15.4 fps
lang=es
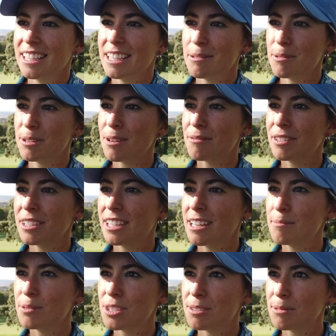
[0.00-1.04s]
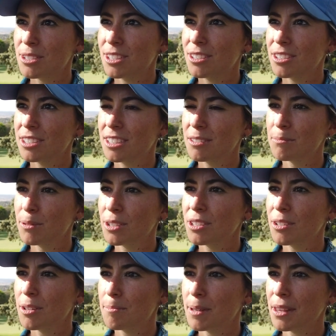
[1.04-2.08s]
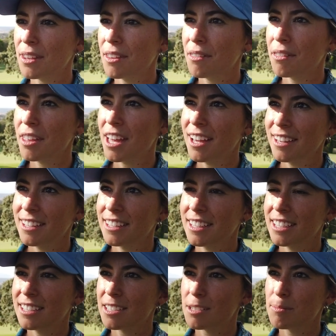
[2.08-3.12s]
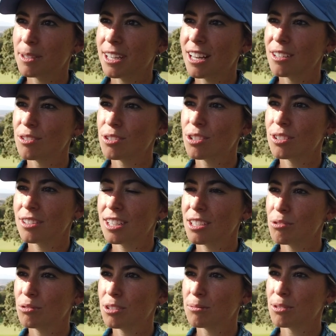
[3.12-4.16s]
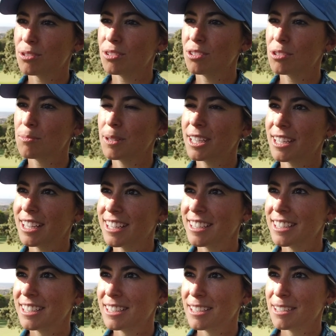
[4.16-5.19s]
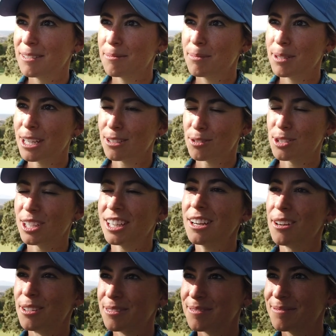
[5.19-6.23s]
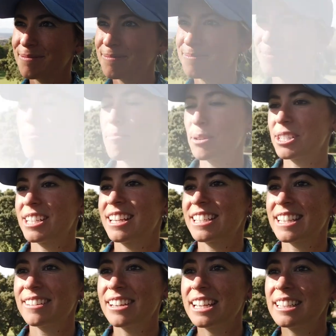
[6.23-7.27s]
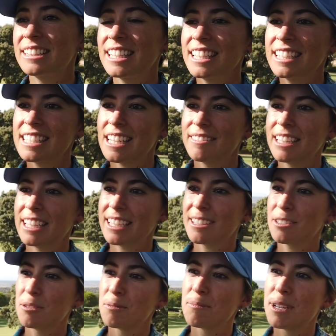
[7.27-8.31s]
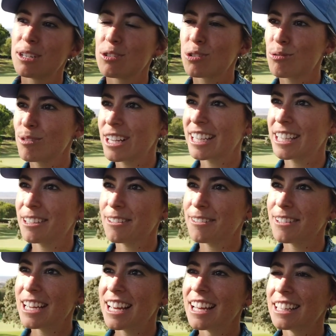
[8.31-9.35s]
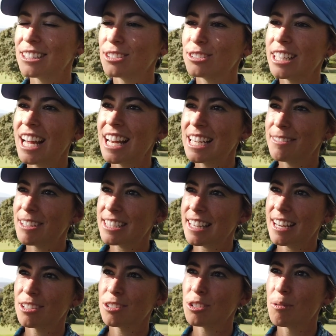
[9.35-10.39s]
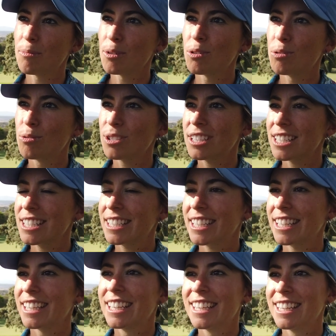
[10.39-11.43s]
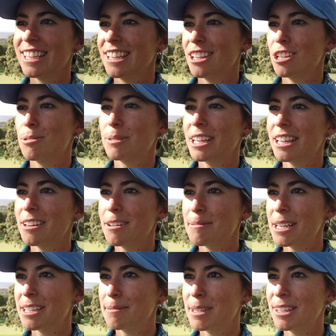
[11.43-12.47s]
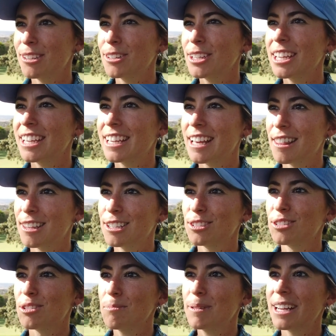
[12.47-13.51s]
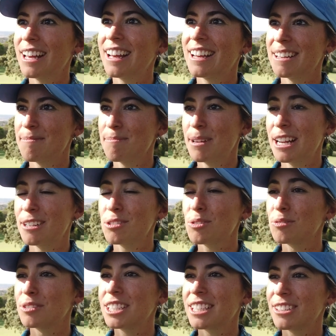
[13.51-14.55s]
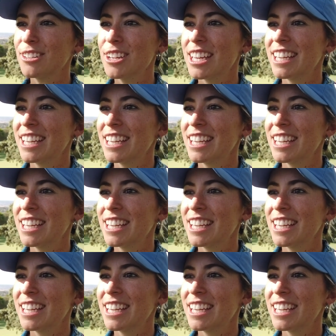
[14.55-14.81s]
Y bueno, al final pues hemos tenido que tener un poquito de paciencia y esperar los tres últimos hoyos para, para conseguirlo. Pues sí, estaba en el tee, sabía que con menos una que llevaba total iba a estar la cosa un poco justa, así que no me quedaba más remedio que hacer otro para, no sufrir,